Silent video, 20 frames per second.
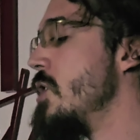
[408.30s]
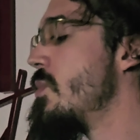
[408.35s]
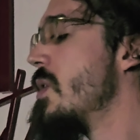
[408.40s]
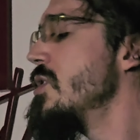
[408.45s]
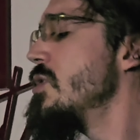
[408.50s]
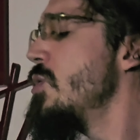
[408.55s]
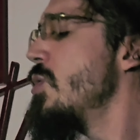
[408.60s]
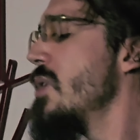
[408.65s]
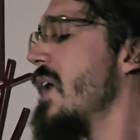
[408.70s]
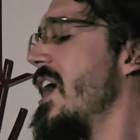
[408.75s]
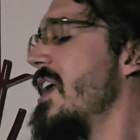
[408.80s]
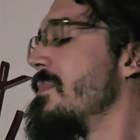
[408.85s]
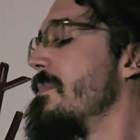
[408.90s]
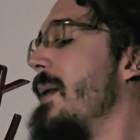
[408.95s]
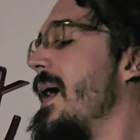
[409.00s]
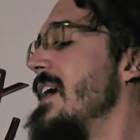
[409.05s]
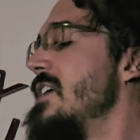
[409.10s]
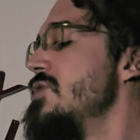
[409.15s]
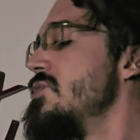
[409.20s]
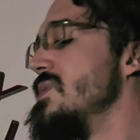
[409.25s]
E quando um lugar
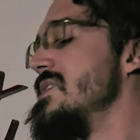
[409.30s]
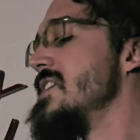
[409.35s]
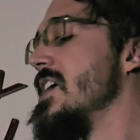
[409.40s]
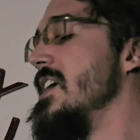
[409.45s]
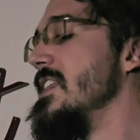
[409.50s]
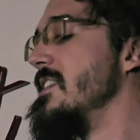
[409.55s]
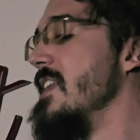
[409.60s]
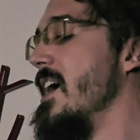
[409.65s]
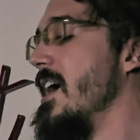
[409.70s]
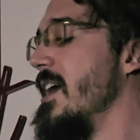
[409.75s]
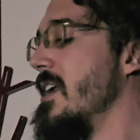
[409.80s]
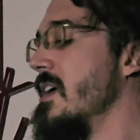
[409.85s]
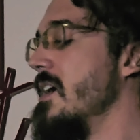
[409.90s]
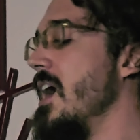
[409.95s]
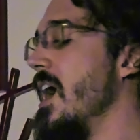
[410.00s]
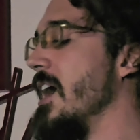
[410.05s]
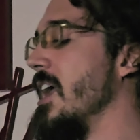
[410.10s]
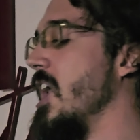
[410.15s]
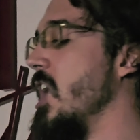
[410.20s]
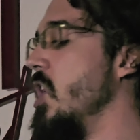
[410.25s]
baixo esquentar,
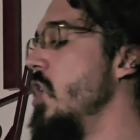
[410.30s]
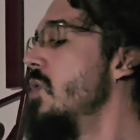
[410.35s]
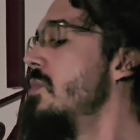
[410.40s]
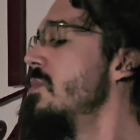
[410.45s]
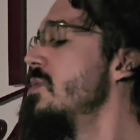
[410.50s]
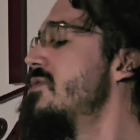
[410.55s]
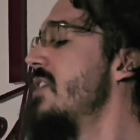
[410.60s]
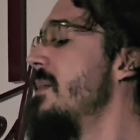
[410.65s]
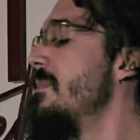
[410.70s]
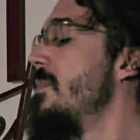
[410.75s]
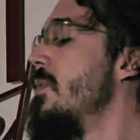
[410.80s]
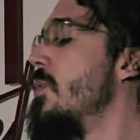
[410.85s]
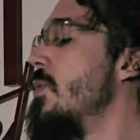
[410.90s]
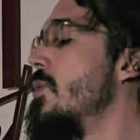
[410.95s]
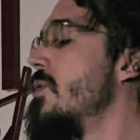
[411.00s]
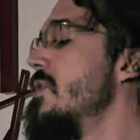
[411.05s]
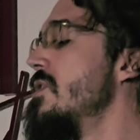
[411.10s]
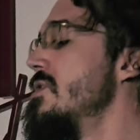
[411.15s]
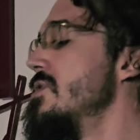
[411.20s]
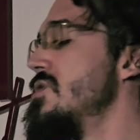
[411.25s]
aquele úmido
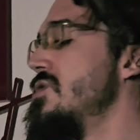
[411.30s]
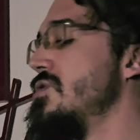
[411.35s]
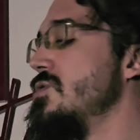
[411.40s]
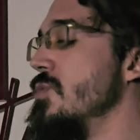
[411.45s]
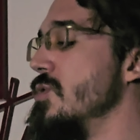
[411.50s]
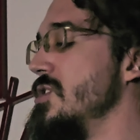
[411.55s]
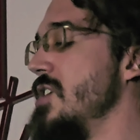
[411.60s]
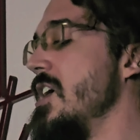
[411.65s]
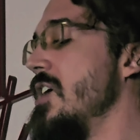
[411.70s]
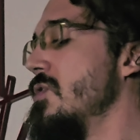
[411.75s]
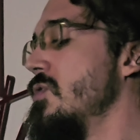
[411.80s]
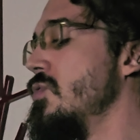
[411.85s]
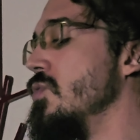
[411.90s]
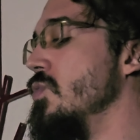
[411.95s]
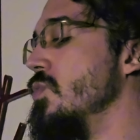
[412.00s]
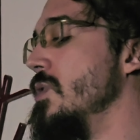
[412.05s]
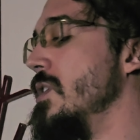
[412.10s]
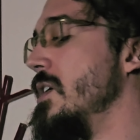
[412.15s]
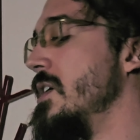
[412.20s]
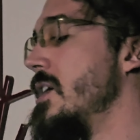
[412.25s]
vapor surge em
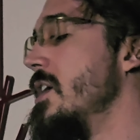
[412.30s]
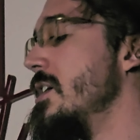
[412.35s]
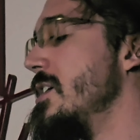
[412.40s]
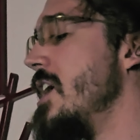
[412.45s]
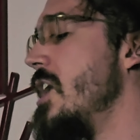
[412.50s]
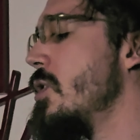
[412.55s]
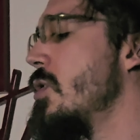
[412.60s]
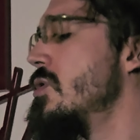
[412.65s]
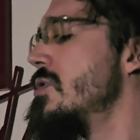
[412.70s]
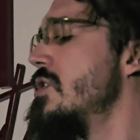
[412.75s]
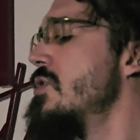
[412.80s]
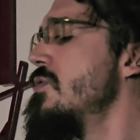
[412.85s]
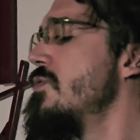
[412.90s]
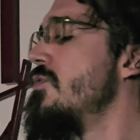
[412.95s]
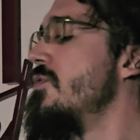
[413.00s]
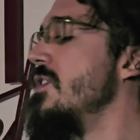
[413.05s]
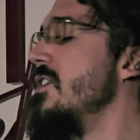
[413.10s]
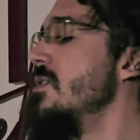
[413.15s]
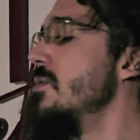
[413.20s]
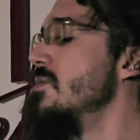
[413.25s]
altura. E encontra o
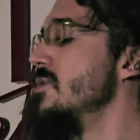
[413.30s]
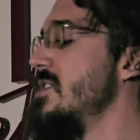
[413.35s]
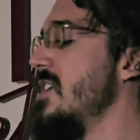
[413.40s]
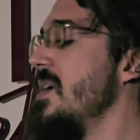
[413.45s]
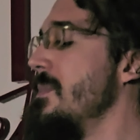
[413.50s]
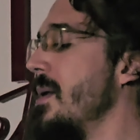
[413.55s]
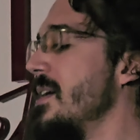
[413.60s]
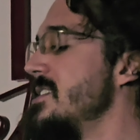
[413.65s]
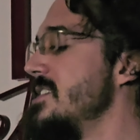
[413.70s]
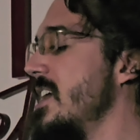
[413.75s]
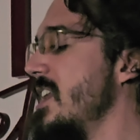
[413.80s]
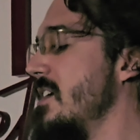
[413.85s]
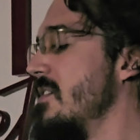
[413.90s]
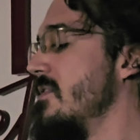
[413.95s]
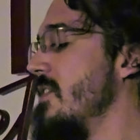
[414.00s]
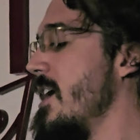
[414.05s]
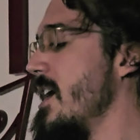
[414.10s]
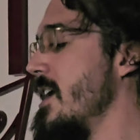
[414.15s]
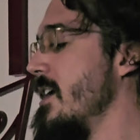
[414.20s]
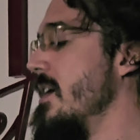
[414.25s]
frio, sem mais se
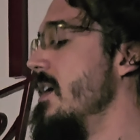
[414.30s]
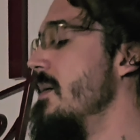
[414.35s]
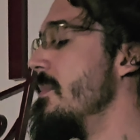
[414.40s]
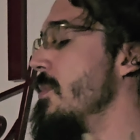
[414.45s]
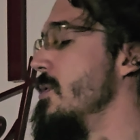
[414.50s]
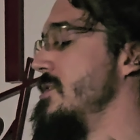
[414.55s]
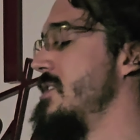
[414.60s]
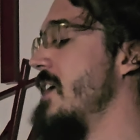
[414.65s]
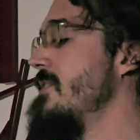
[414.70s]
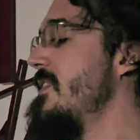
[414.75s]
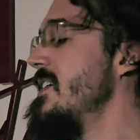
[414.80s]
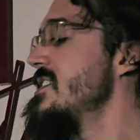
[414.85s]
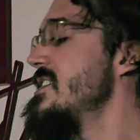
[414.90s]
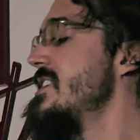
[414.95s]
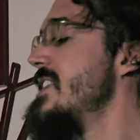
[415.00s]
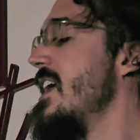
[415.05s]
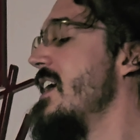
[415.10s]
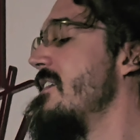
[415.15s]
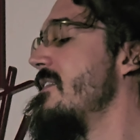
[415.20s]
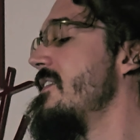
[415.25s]
elevar, pois lá
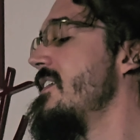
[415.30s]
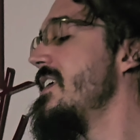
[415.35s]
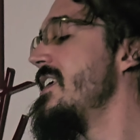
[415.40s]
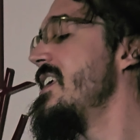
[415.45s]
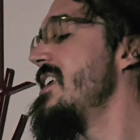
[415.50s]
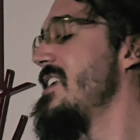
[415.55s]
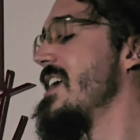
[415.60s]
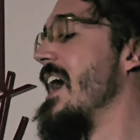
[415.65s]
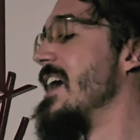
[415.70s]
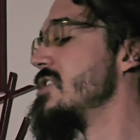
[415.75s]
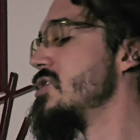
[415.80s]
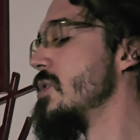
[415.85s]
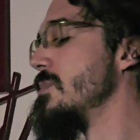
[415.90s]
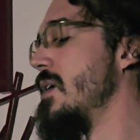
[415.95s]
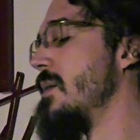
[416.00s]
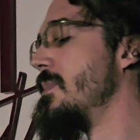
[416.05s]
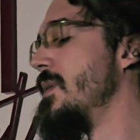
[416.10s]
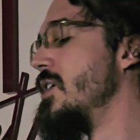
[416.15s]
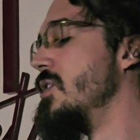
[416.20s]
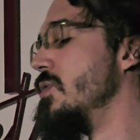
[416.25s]
faz neve e cai
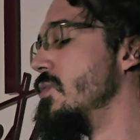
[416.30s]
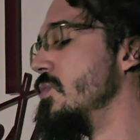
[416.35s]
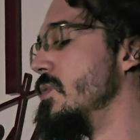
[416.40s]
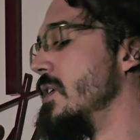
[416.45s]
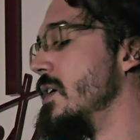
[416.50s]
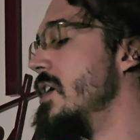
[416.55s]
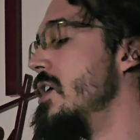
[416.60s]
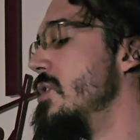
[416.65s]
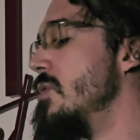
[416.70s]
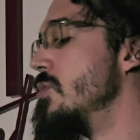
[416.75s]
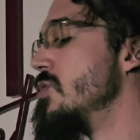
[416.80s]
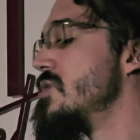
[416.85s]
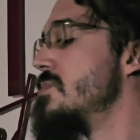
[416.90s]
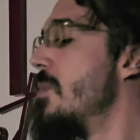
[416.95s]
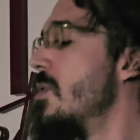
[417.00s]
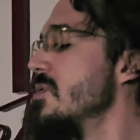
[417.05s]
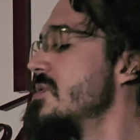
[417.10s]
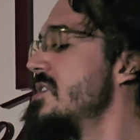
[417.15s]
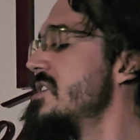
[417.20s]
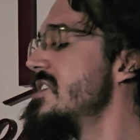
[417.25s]
sobre a planura. Nos
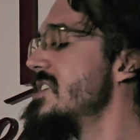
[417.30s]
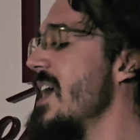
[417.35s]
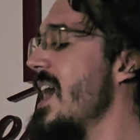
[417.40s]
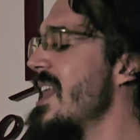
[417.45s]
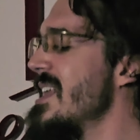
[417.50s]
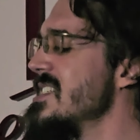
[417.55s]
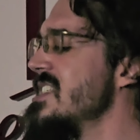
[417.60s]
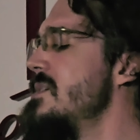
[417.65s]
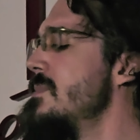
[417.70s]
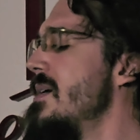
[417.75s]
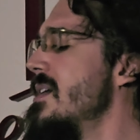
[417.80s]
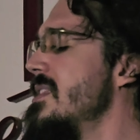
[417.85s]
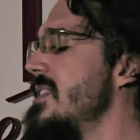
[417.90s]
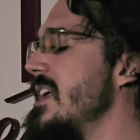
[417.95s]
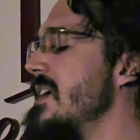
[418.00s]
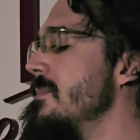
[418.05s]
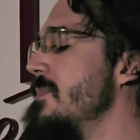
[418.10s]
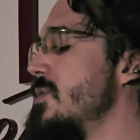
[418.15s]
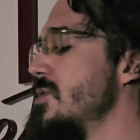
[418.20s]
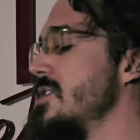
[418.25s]
montes ela se
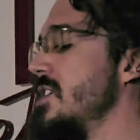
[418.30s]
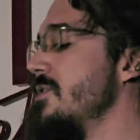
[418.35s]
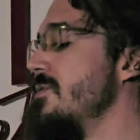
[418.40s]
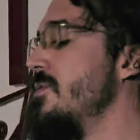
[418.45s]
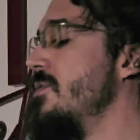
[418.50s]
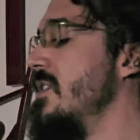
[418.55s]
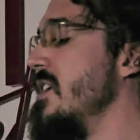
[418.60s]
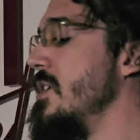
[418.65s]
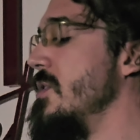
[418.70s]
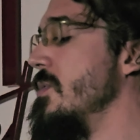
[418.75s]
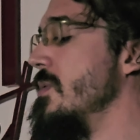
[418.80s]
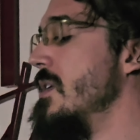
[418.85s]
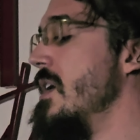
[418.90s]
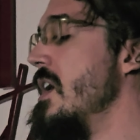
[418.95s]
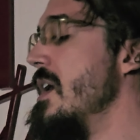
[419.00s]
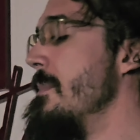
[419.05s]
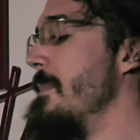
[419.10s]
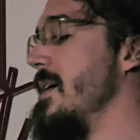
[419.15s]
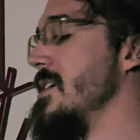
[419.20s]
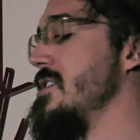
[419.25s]
mantém por ser frio,
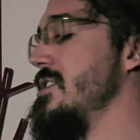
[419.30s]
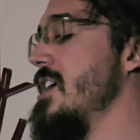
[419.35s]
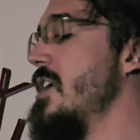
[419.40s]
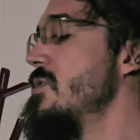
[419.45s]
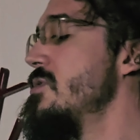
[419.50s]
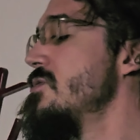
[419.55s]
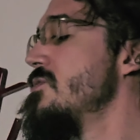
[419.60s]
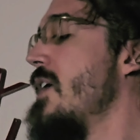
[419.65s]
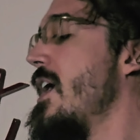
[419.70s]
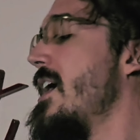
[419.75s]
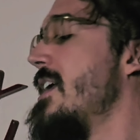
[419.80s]
mas já nos